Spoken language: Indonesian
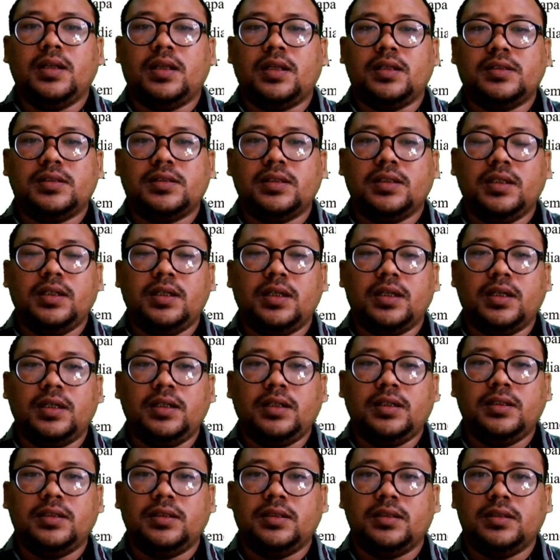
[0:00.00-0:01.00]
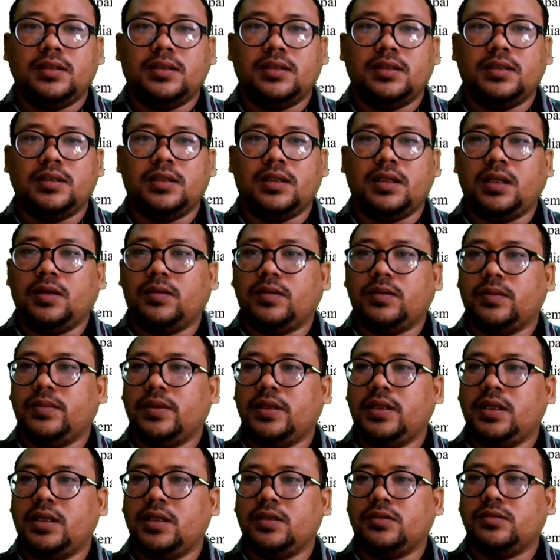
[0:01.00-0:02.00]
dari sini ya, dari web
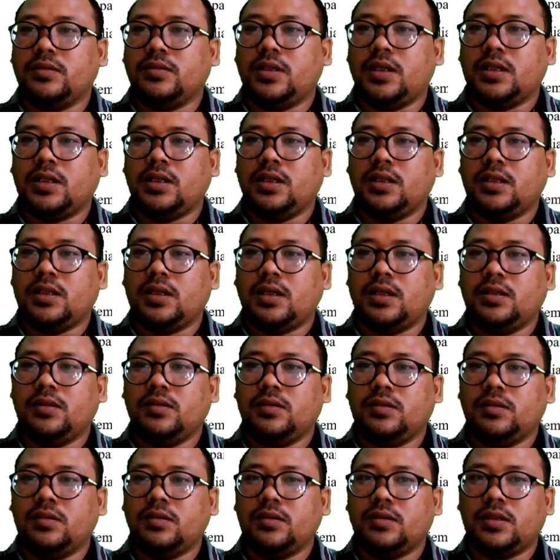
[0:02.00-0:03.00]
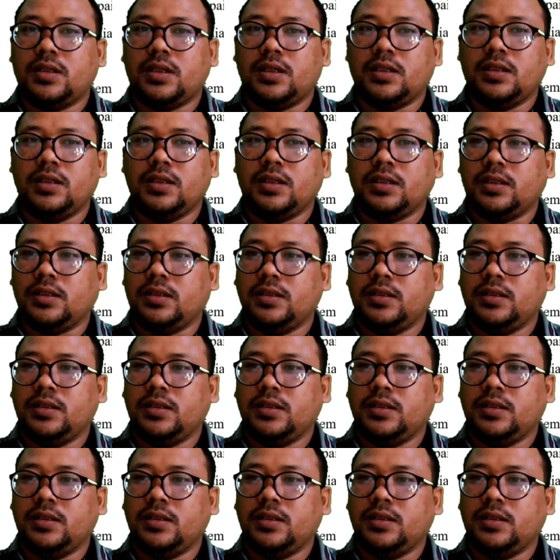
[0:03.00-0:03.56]
ini sudah kita download tadi.